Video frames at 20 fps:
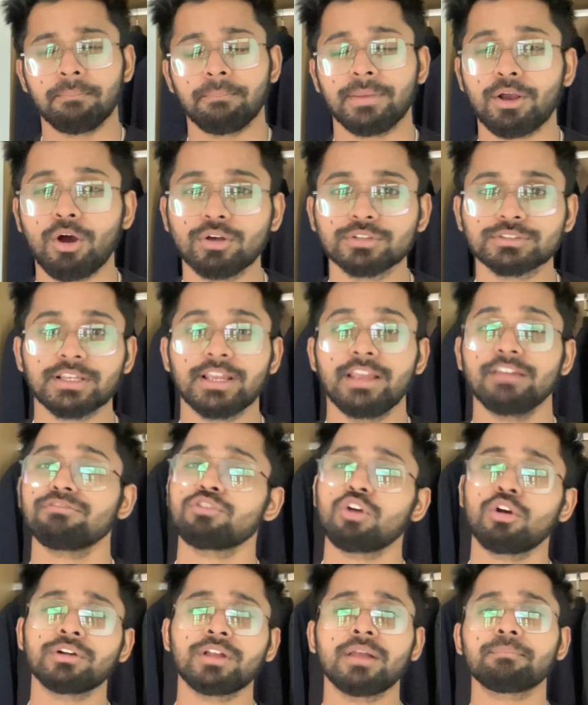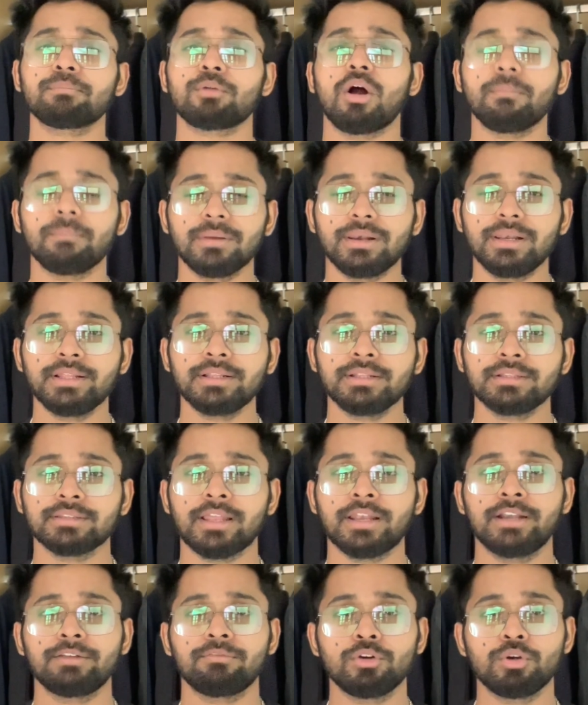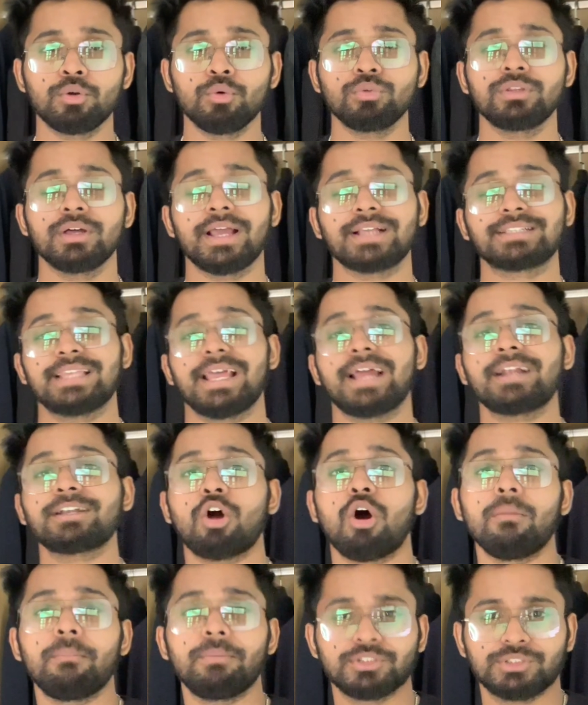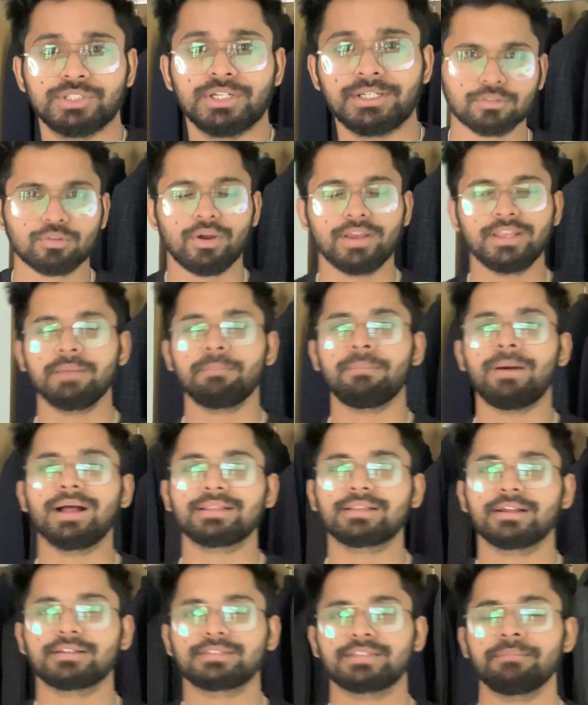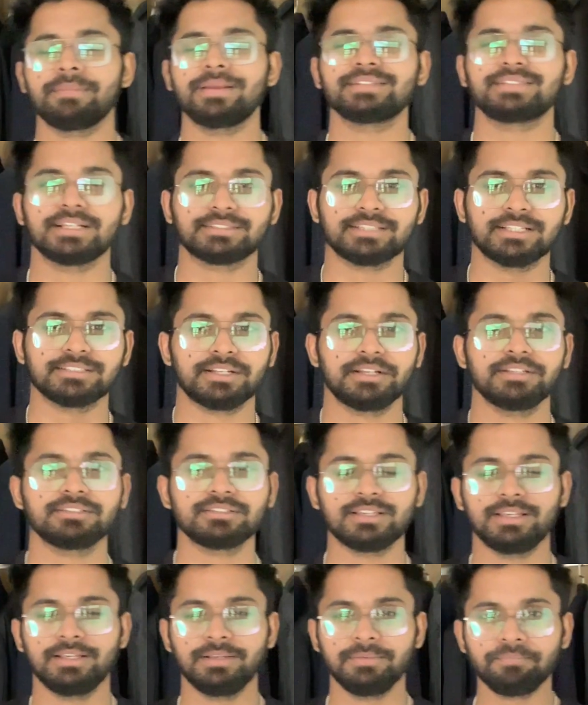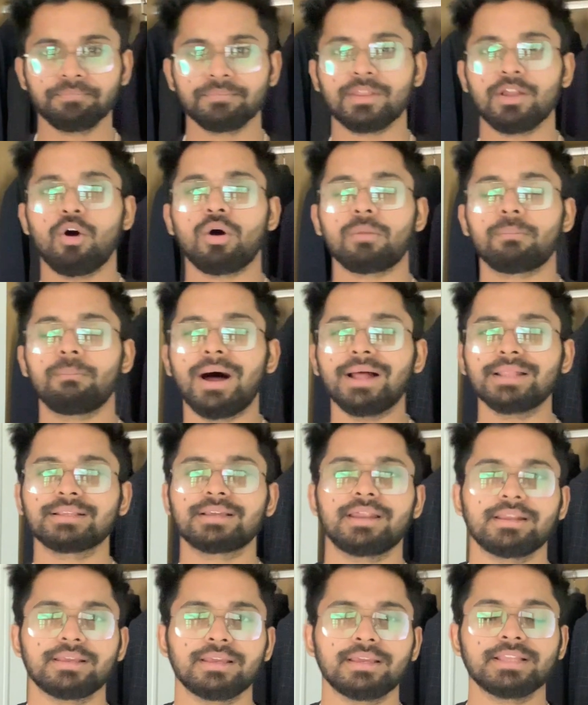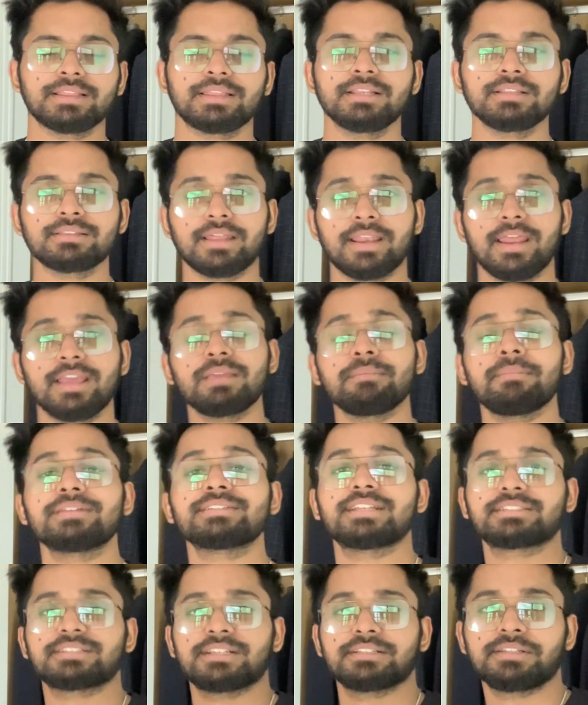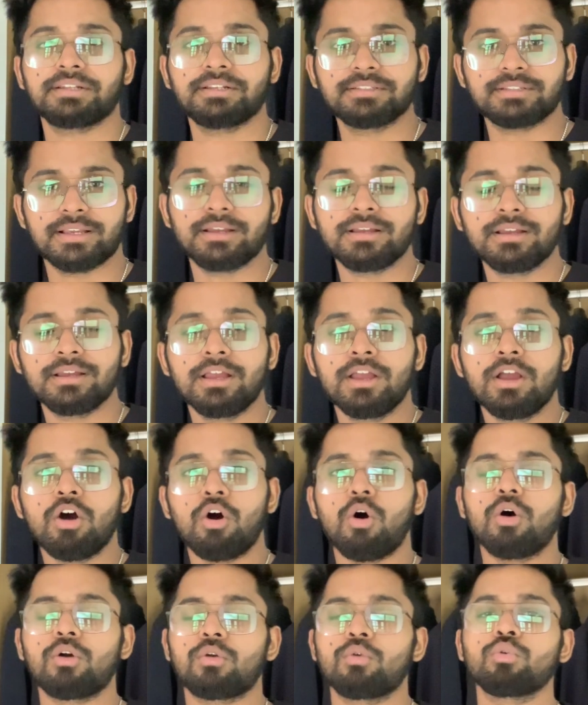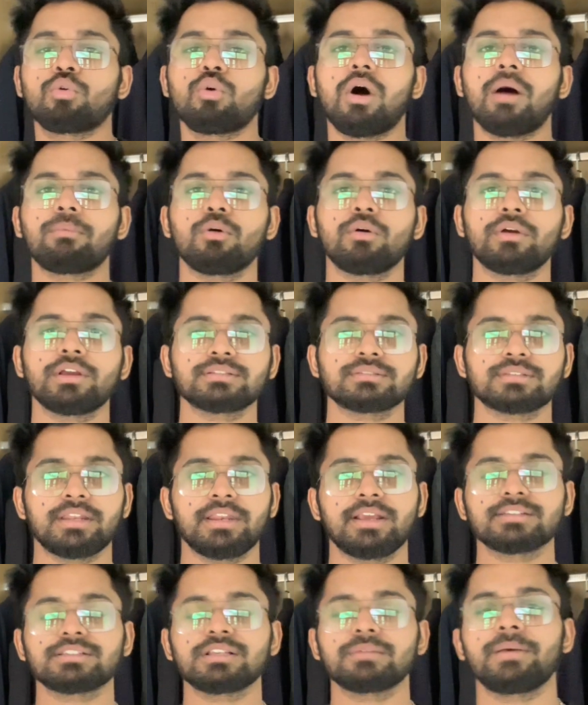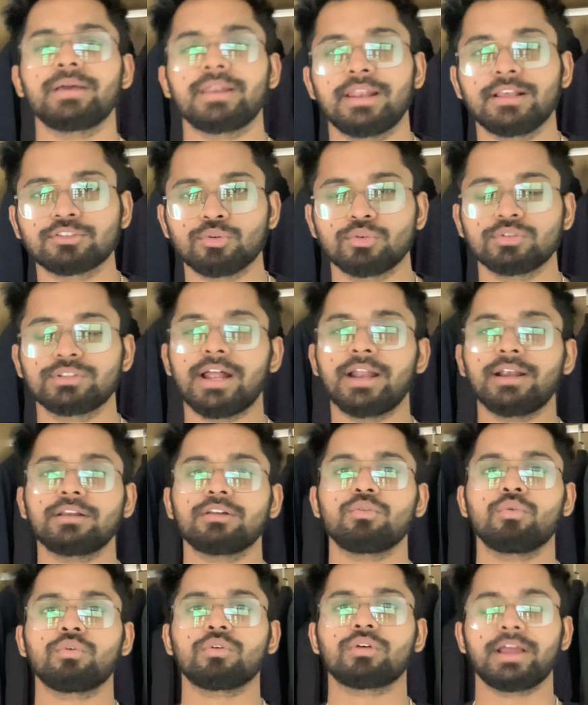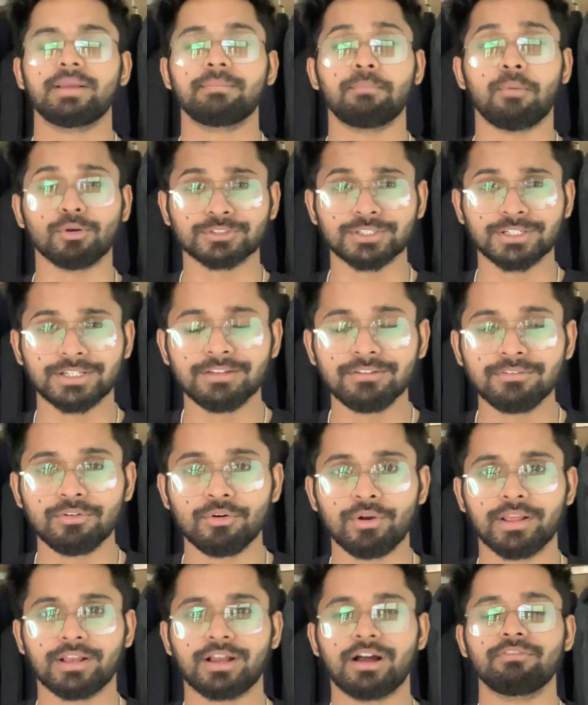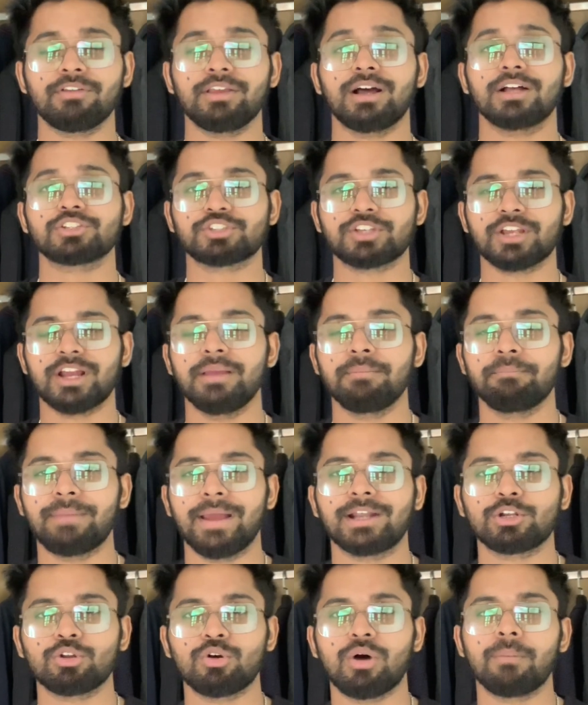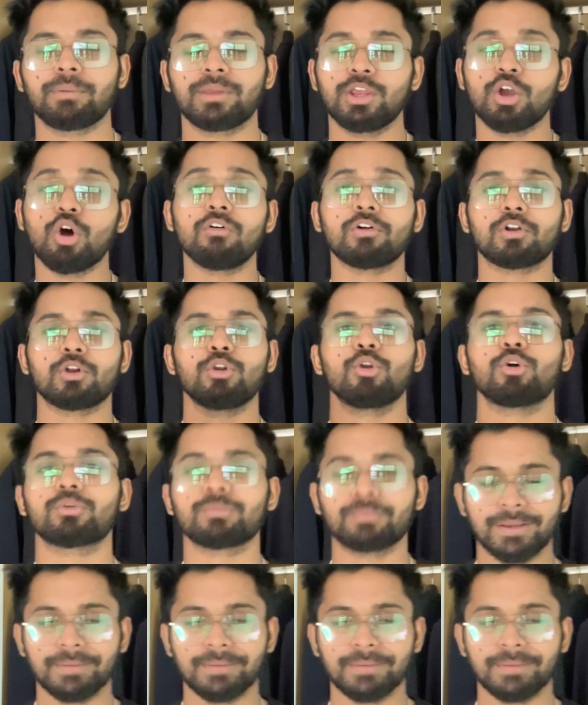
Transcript: बिकॉज इफ नॉट डन प्रॉपरली देन इट वुड डू द एग्जैक्ट ऑपोजिट तो आइए बात करते हैं मेन्स एक्सेसरीज की और बात करेंगे कितनी तरह की मेन्स एक्सेसरीज हैं और उनको आपको किस तरीके से पहना है सो दैट उनका एक पॉजिटिव और एक काफ़ी अच्छा इंपैक्ट हो आपकी ओवरऑल लुक पे